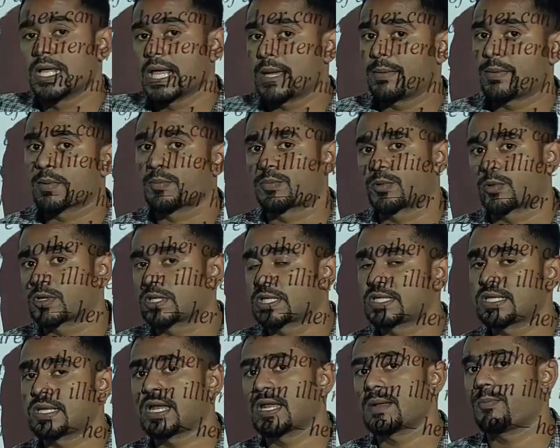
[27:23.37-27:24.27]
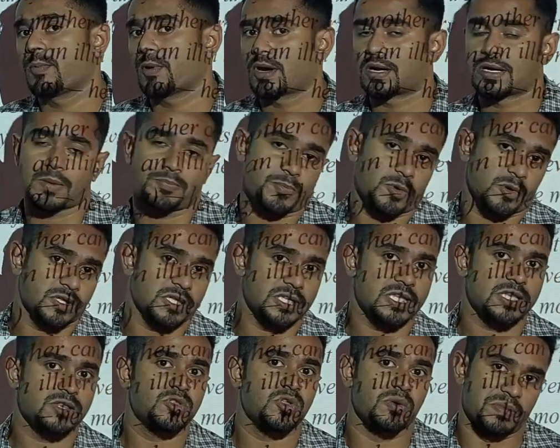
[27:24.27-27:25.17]
এবং প্রতিদিনের পড়াটা
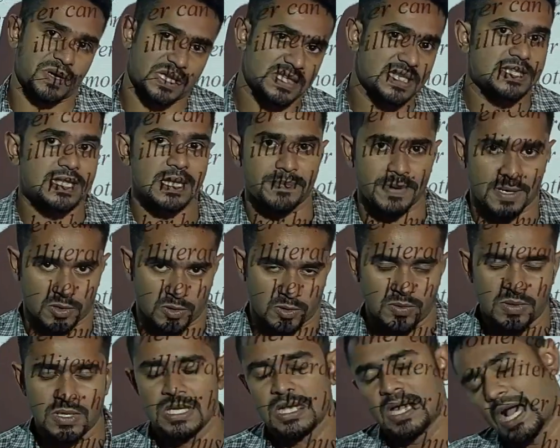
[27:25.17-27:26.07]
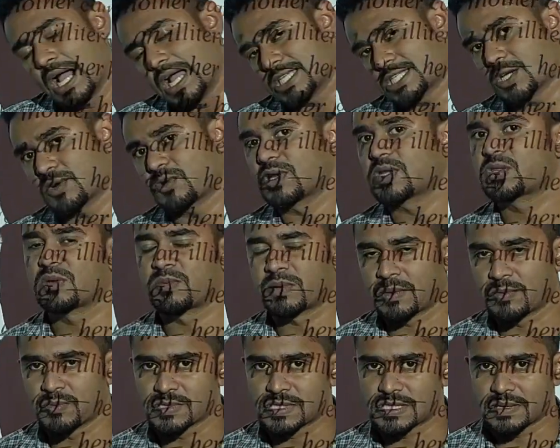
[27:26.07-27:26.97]
প্রতিদিন তোমরা দিতে পারো আশা করি তোমরা
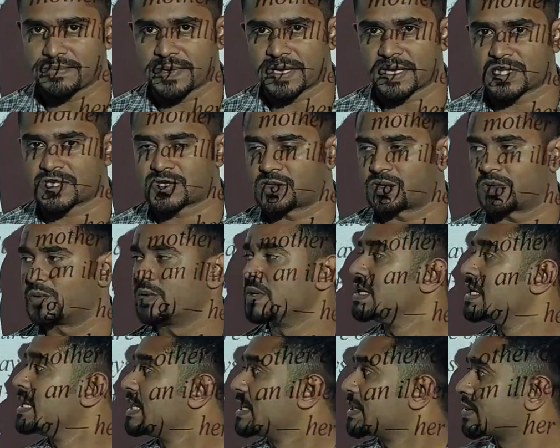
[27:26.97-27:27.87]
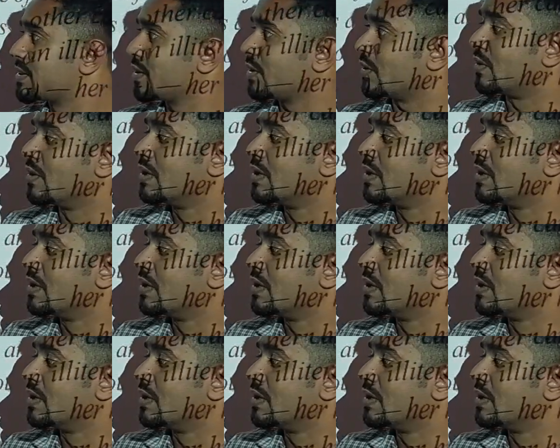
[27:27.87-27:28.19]
বুঝতে পেরেছো তো